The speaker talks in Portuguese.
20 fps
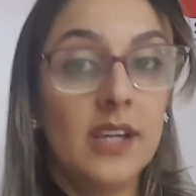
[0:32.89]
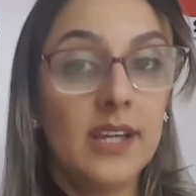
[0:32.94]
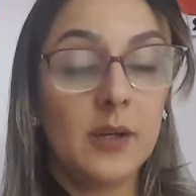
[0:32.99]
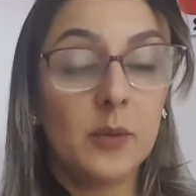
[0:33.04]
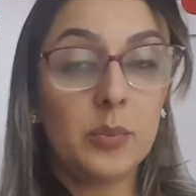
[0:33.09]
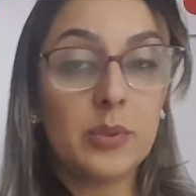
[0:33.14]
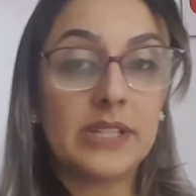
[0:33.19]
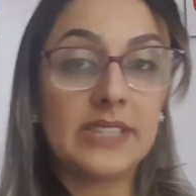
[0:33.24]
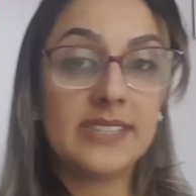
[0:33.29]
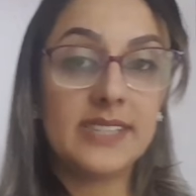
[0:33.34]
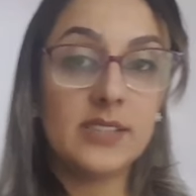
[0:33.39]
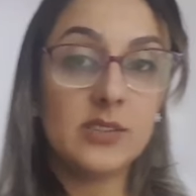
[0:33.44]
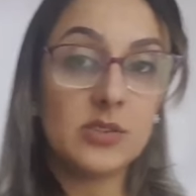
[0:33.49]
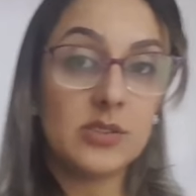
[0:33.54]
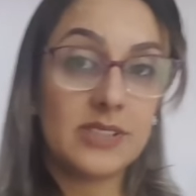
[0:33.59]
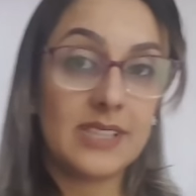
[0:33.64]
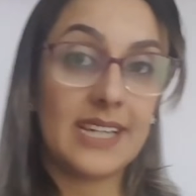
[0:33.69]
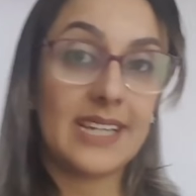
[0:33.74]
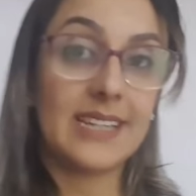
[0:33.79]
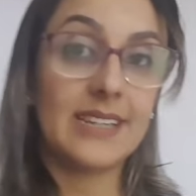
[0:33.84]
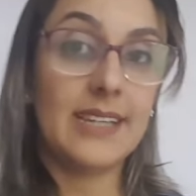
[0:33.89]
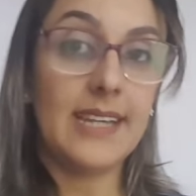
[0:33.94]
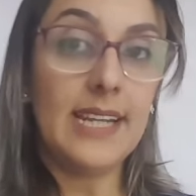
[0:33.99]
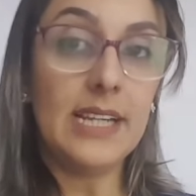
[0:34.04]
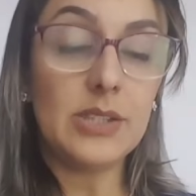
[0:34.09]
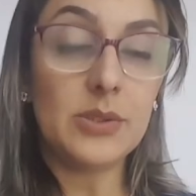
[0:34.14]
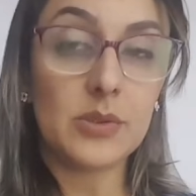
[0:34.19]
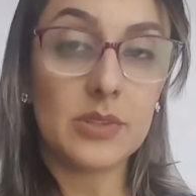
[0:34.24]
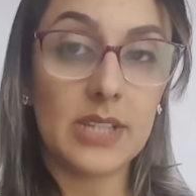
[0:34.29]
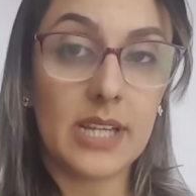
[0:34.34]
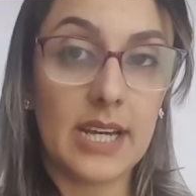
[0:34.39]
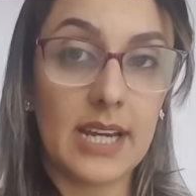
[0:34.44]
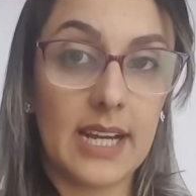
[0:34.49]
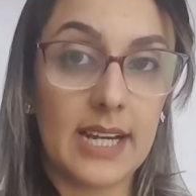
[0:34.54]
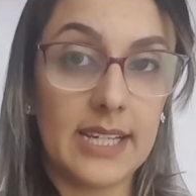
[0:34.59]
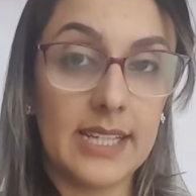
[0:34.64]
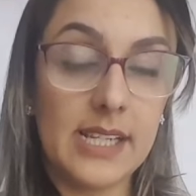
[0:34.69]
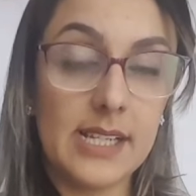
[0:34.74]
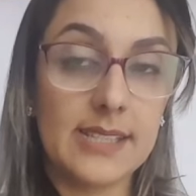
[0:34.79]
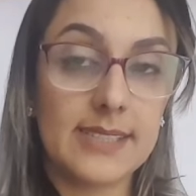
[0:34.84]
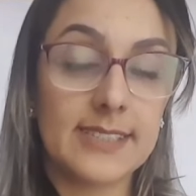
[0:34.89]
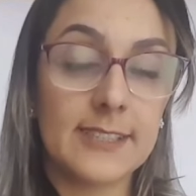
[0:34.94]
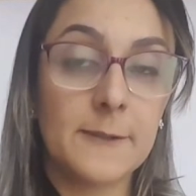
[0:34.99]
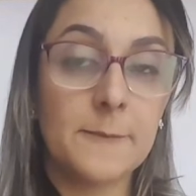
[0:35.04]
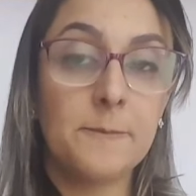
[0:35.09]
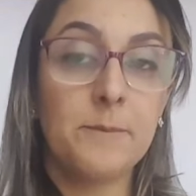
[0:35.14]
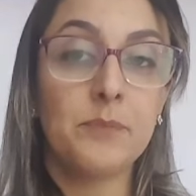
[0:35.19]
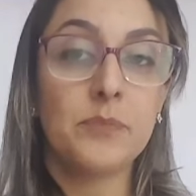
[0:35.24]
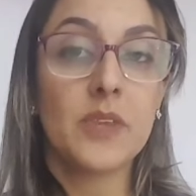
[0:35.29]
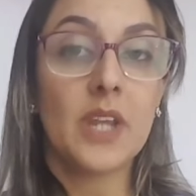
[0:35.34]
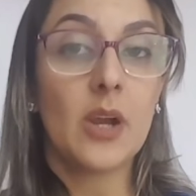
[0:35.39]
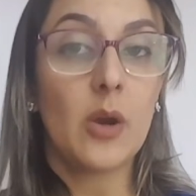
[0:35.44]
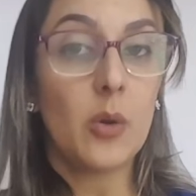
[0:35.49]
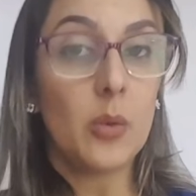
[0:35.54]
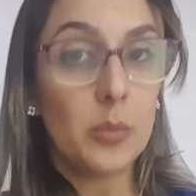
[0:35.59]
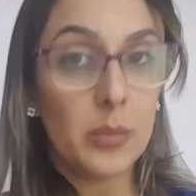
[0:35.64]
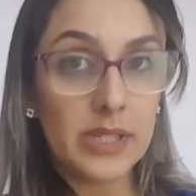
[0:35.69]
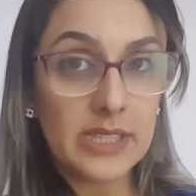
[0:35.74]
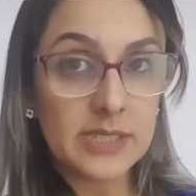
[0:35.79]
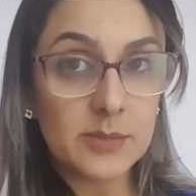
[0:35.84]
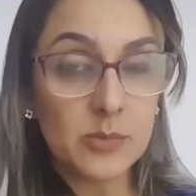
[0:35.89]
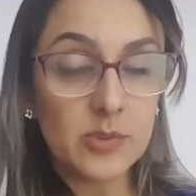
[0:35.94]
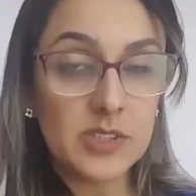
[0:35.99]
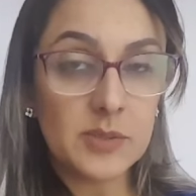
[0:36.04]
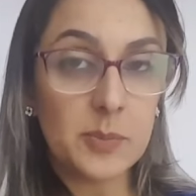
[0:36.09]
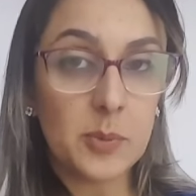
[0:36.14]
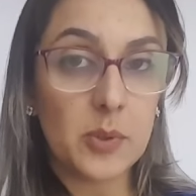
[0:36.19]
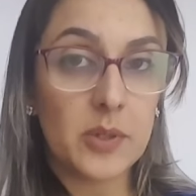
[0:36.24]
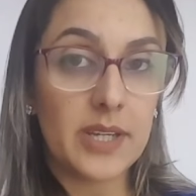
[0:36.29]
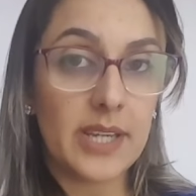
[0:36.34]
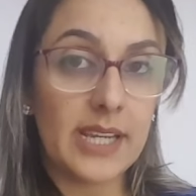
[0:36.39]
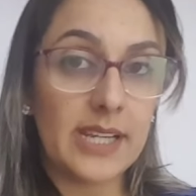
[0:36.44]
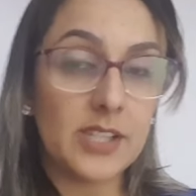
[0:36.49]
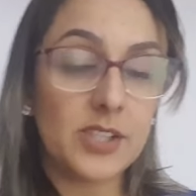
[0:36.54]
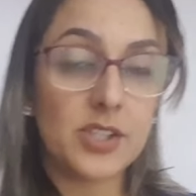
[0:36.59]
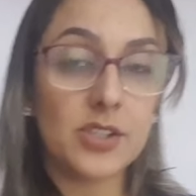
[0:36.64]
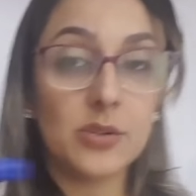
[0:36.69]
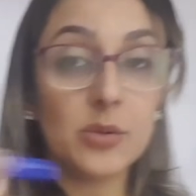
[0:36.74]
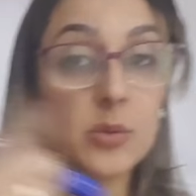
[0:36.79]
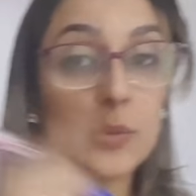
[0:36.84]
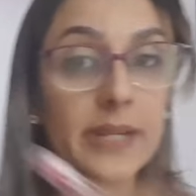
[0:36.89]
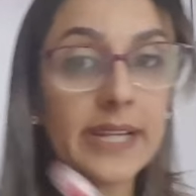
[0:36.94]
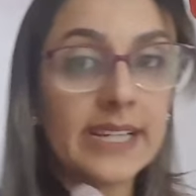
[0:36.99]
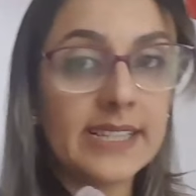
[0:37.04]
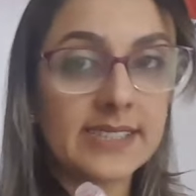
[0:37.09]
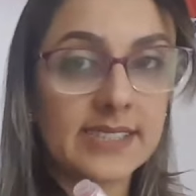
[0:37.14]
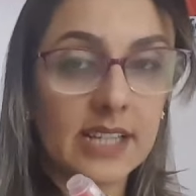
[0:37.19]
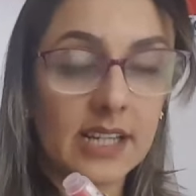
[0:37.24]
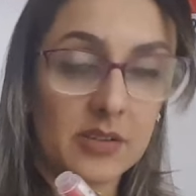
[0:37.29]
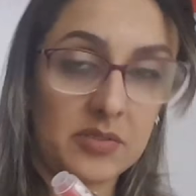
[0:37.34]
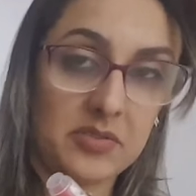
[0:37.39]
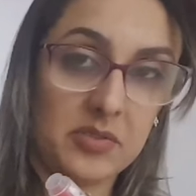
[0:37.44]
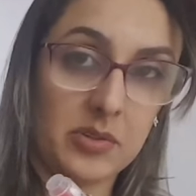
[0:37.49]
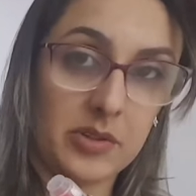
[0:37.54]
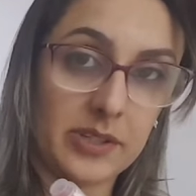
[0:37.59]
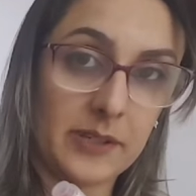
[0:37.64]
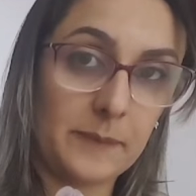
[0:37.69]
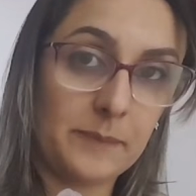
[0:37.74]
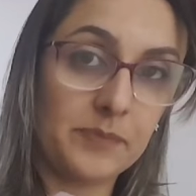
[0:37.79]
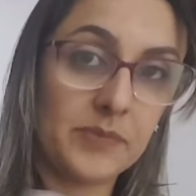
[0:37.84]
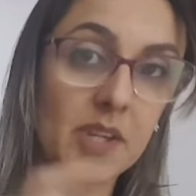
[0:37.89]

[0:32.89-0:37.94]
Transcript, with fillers: Eu preciso ter dentro da raiz o mesmo expoente do índice lá fora.